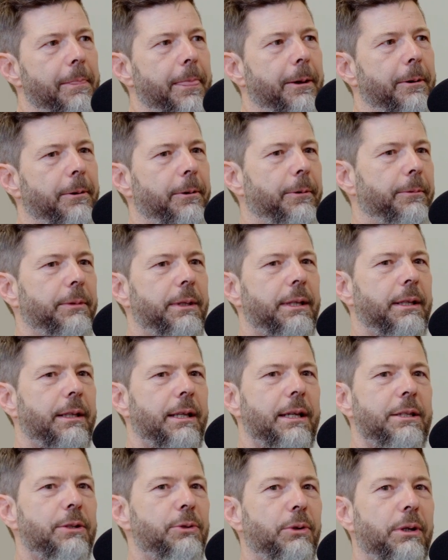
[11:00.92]
Und
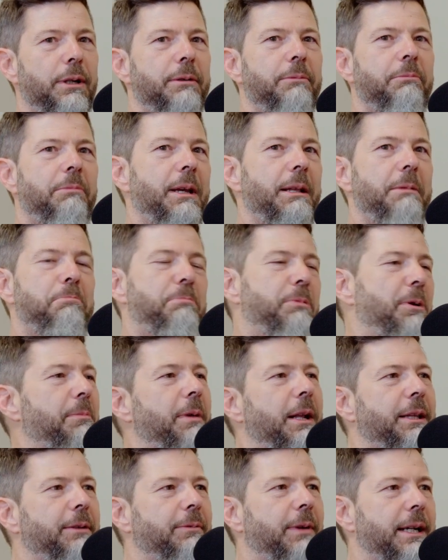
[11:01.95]
das nur weil
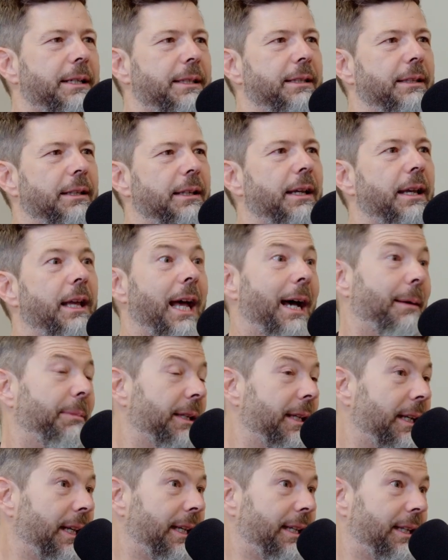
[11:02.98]
beim halt wachsend. Aber
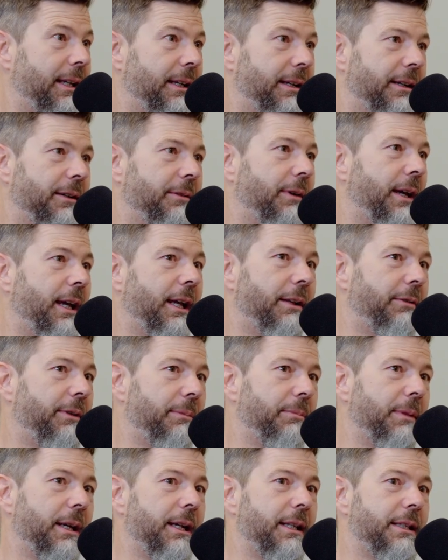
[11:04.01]
die richtige, weil
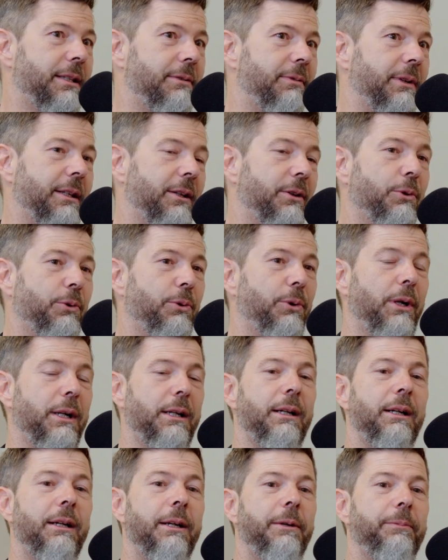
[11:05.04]
wenn wir jetzt wieder
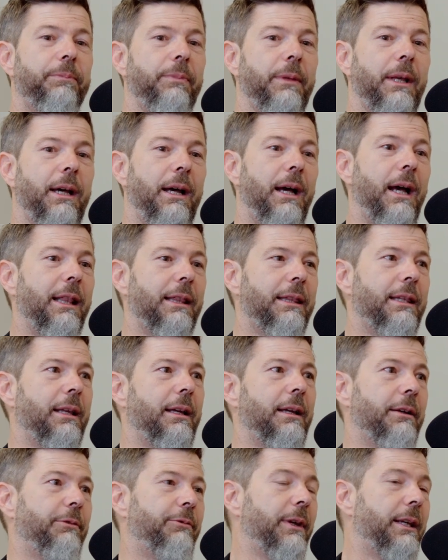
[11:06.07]
nur äh, Alt,
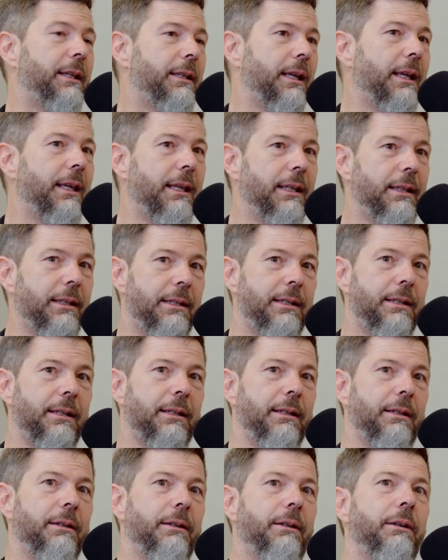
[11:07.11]
äh, Fichte hin
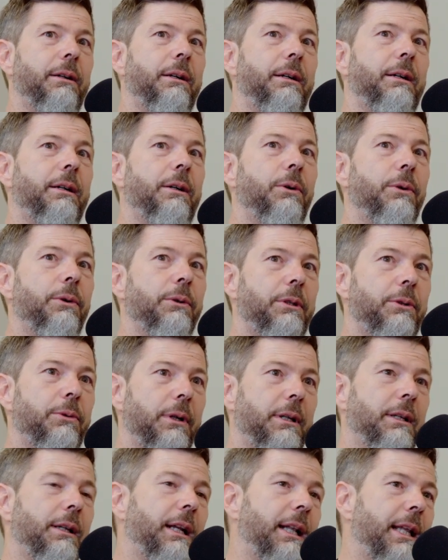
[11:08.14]
äh, und
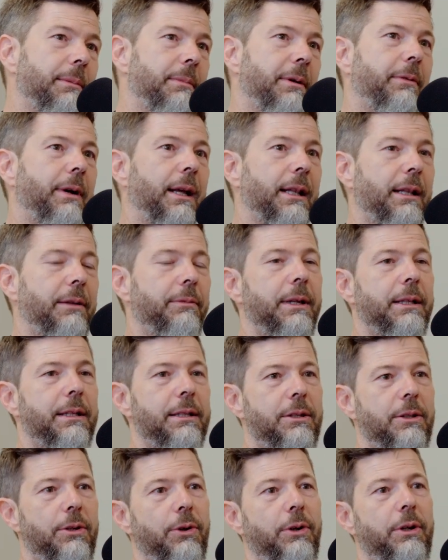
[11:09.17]
durch den Klimawandel wird
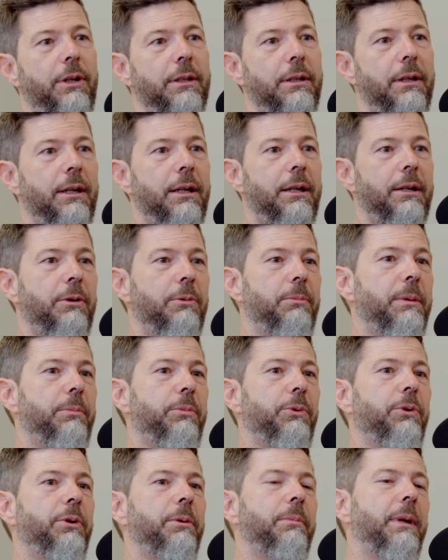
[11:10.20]
es trockener und wir
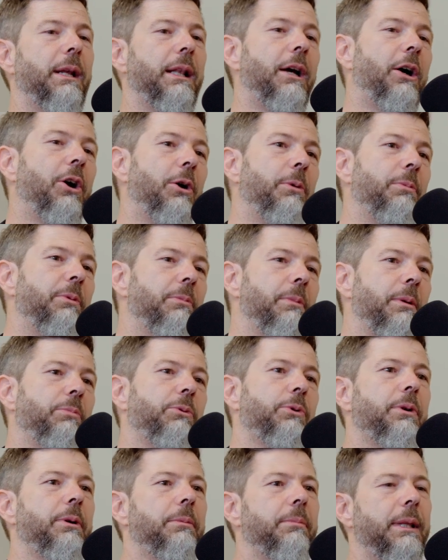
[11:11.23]
brauchen mehr Laub und wir
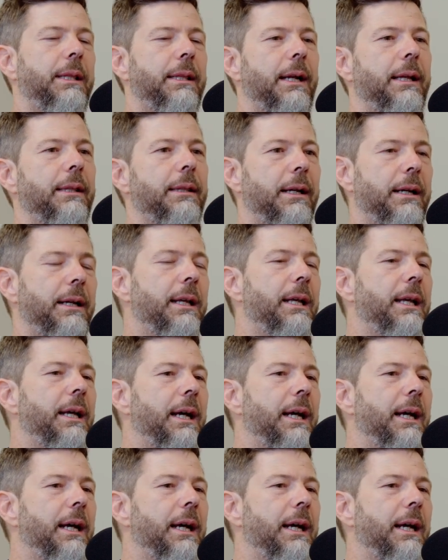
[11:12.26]
brauchen mehr Tanner.